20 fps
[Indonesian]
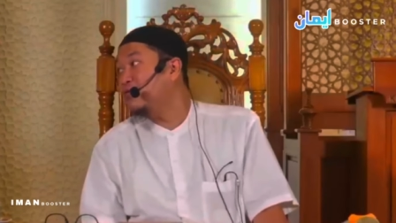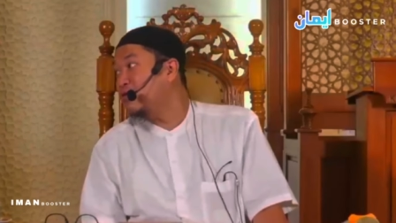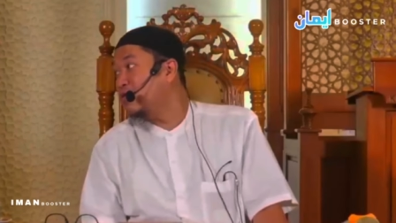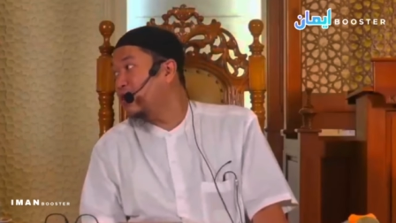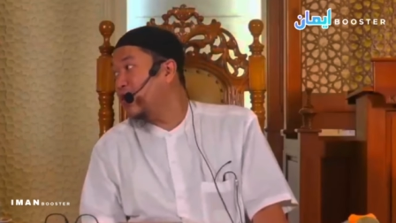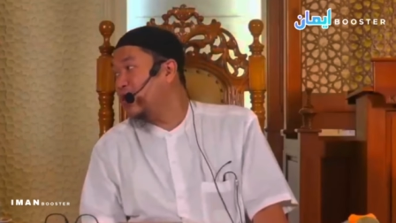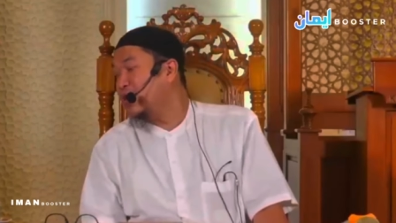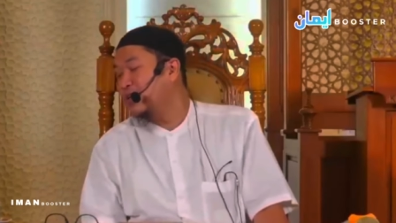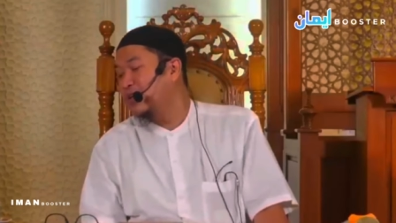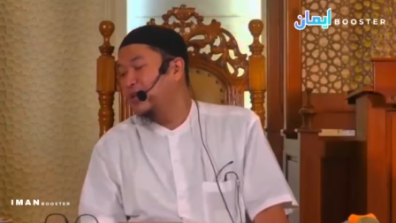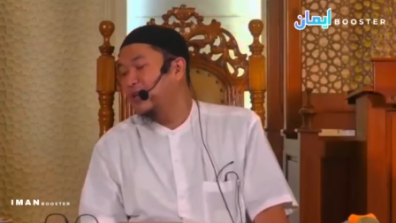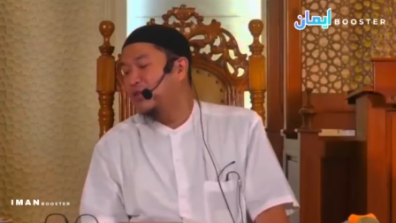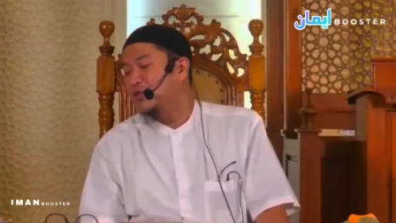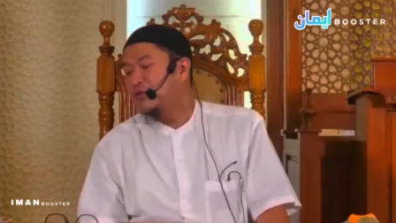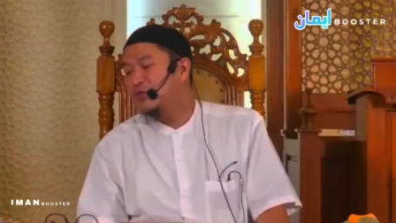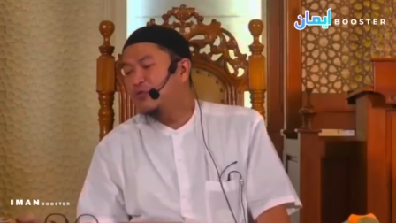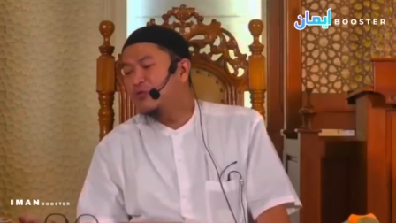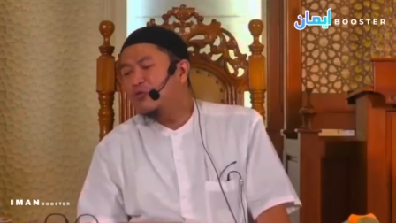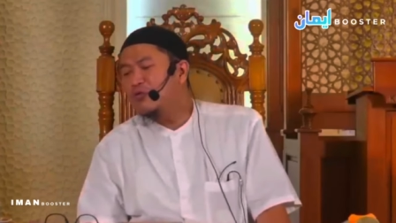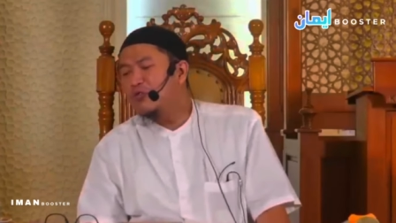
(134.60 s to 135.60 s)
kan?
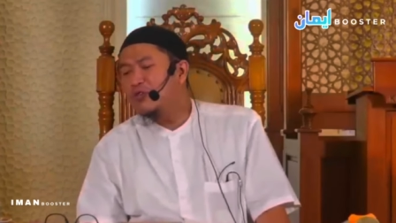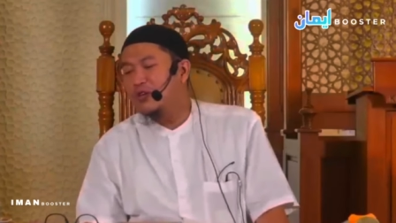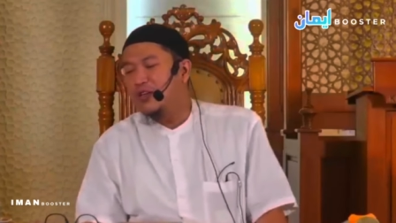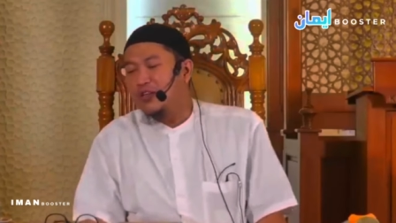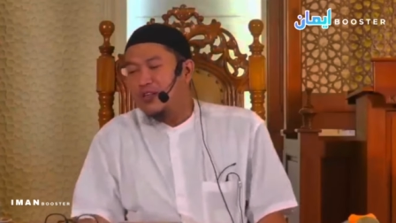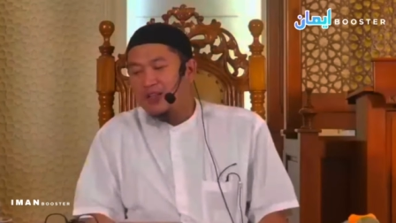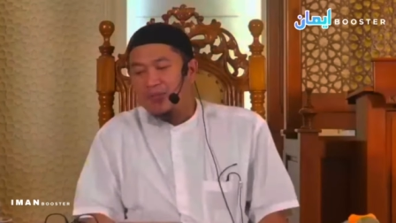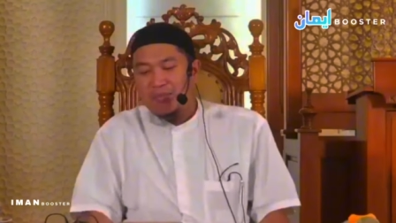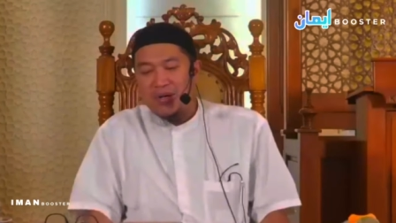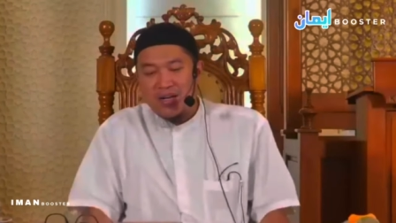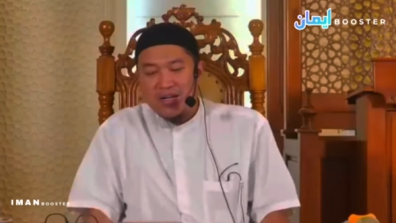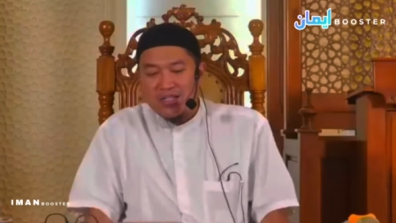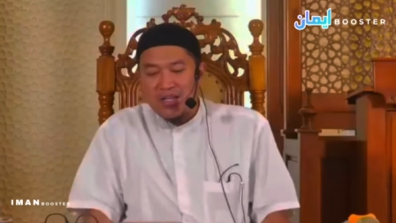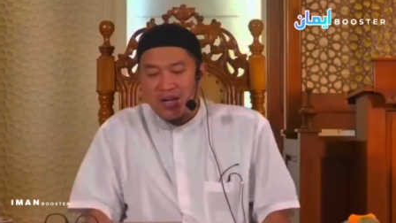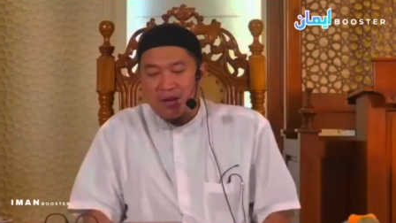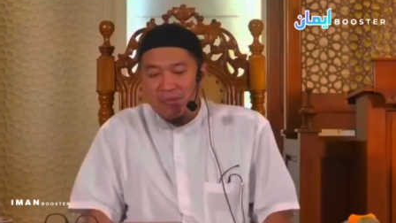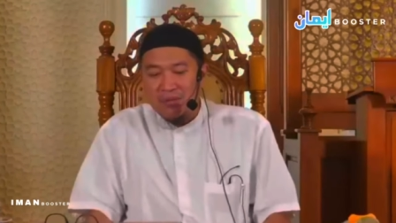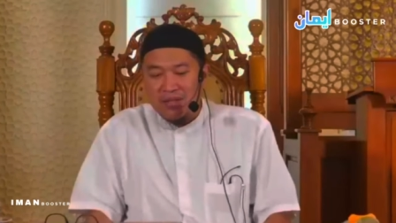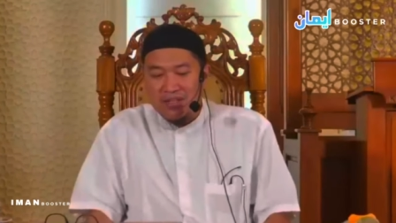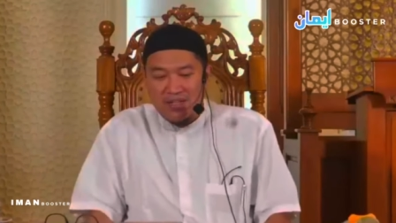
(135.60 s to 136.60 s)
Turun. Badan saya
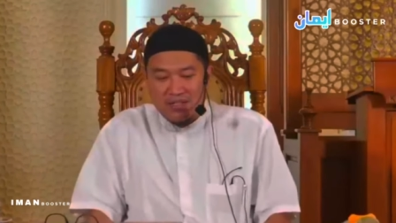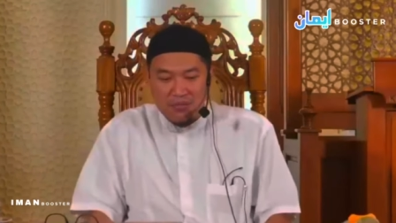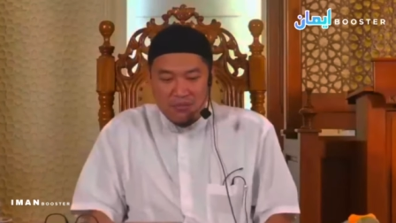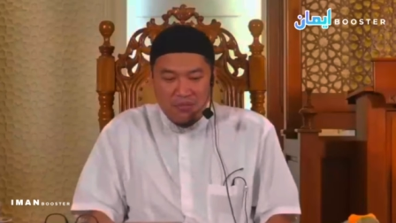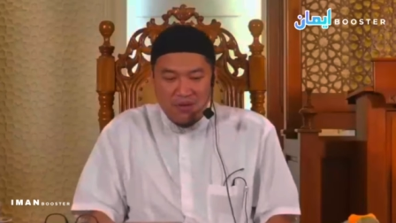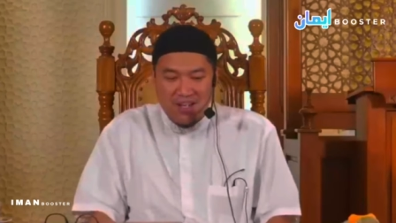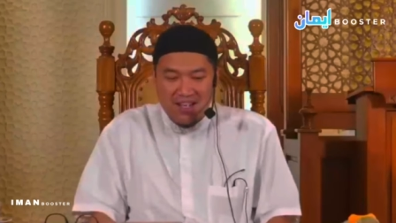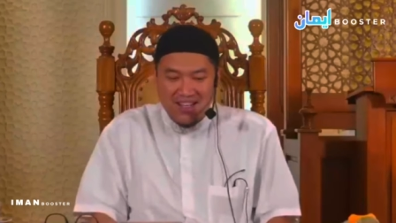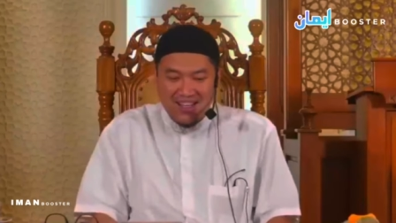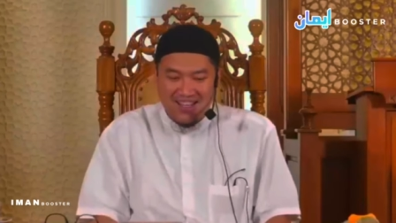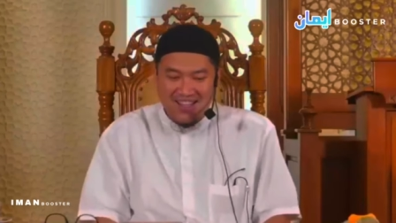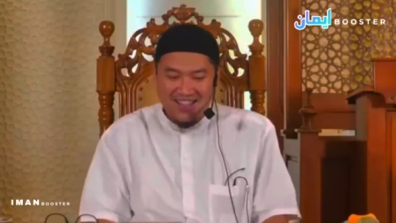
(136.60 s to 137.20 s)
gemeter semua aja.